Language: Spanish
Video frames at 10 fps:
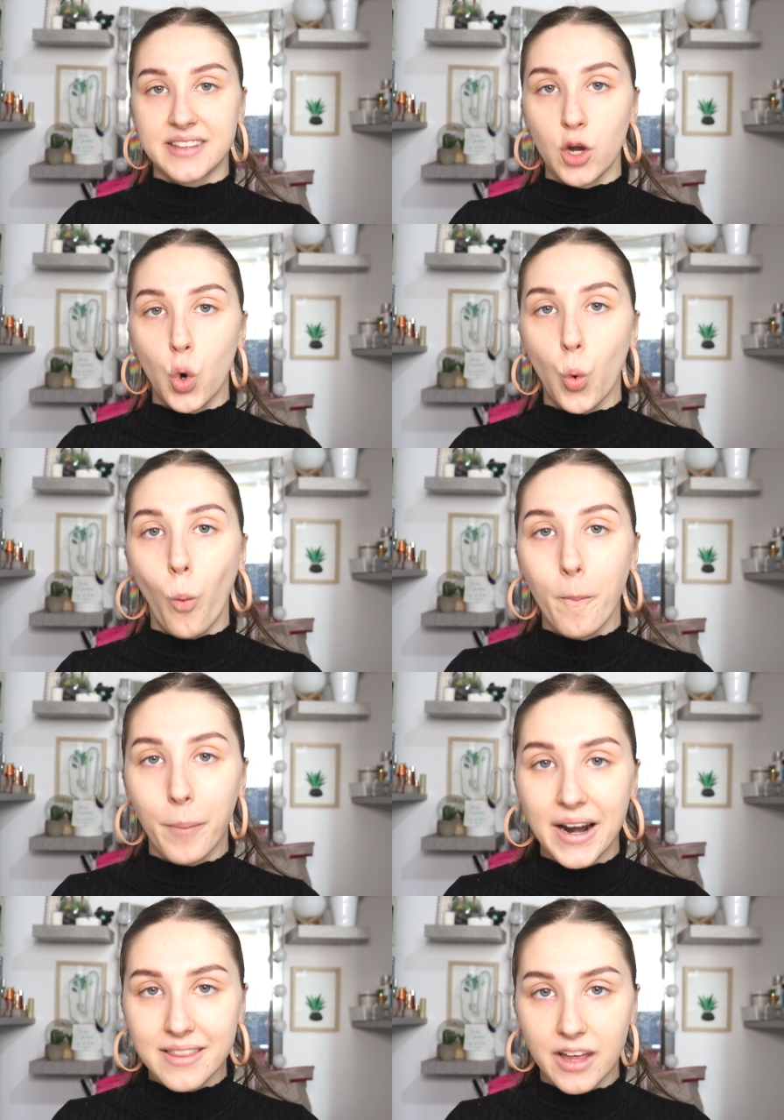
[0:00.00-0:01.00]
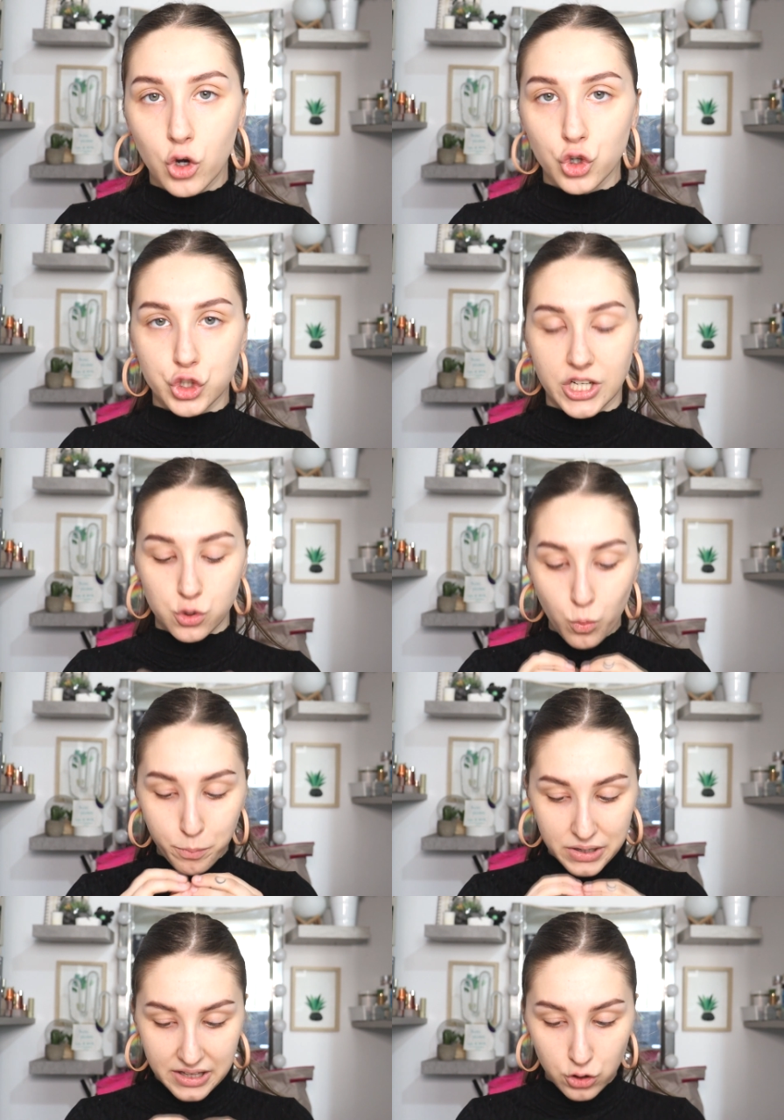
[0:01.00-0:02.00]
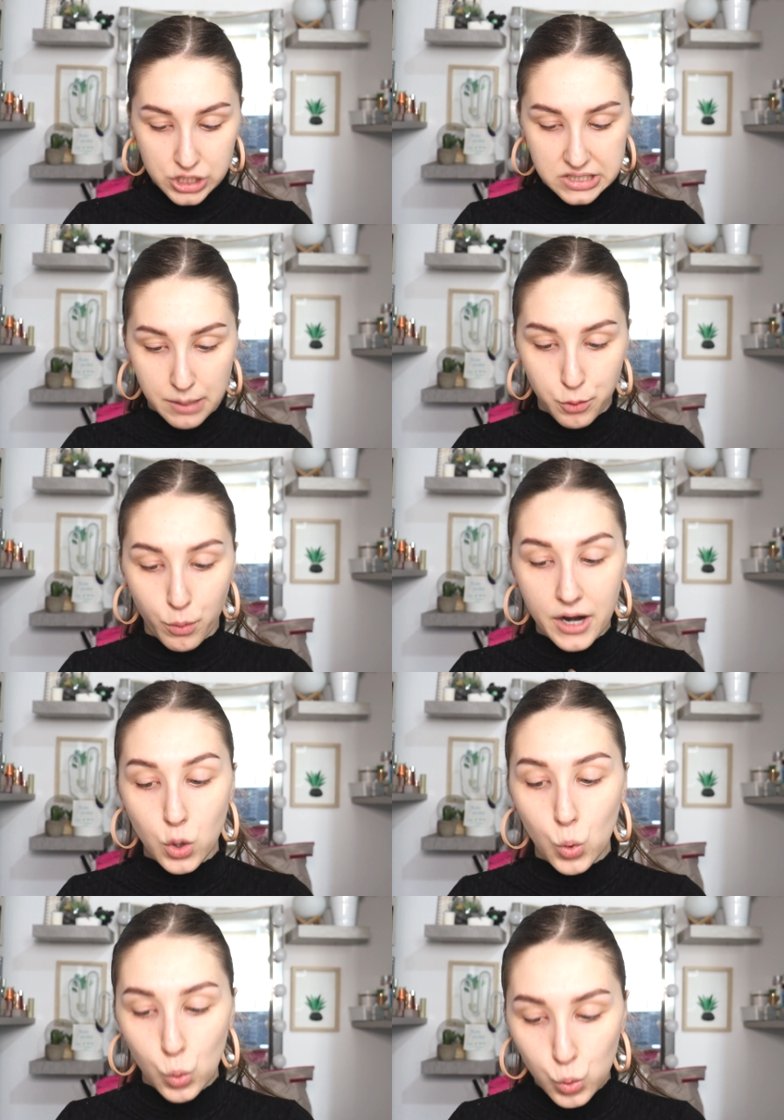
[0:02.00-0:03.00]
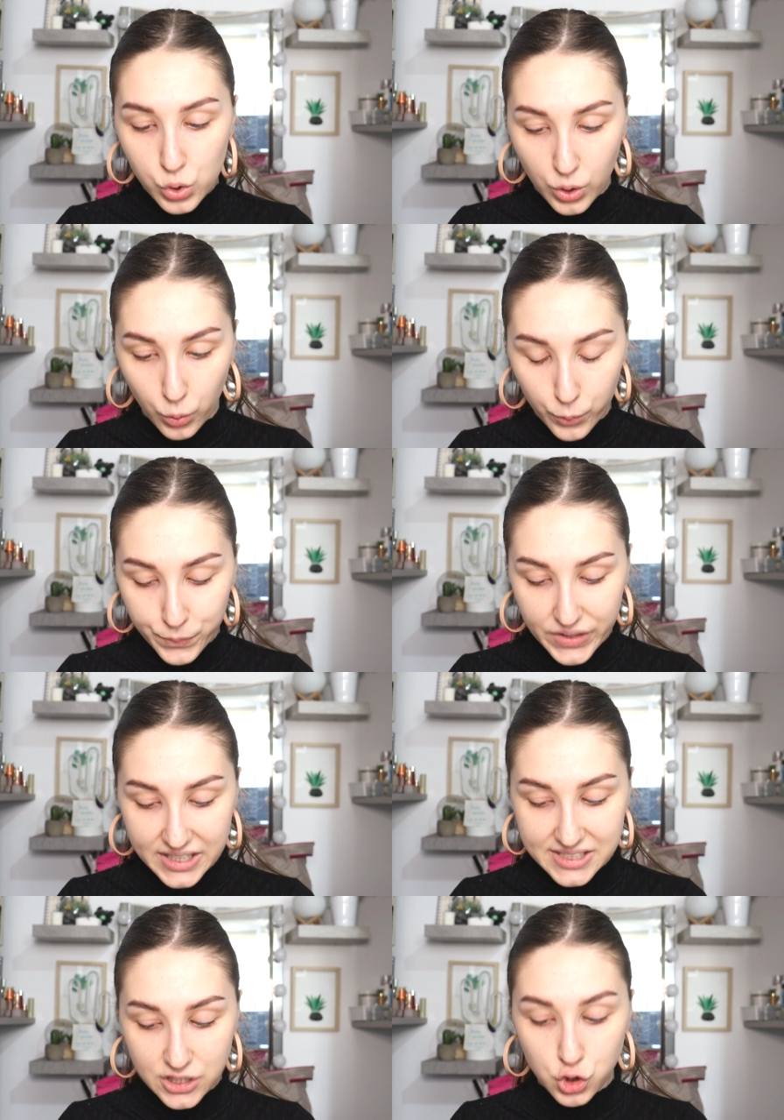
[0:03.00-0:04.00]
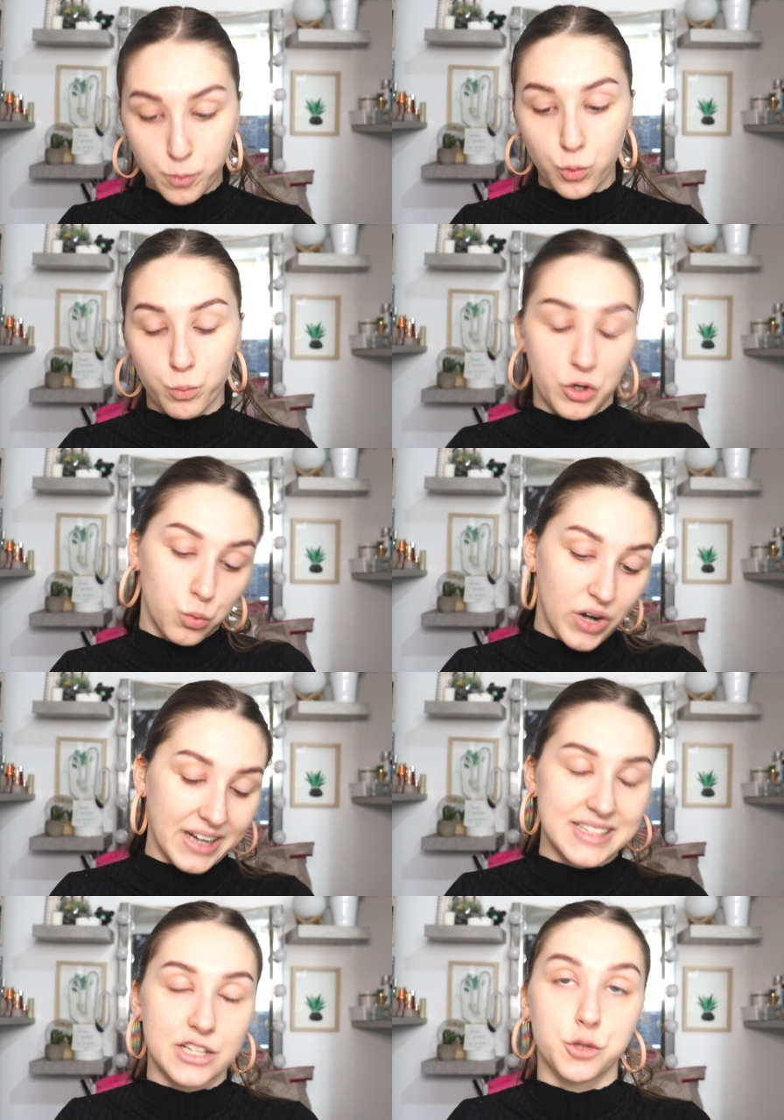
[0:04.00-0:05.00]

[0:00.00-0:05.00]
tengo un par de cosas, un par de cosas que probar. Uno que se ha hecho muy, bueno, una que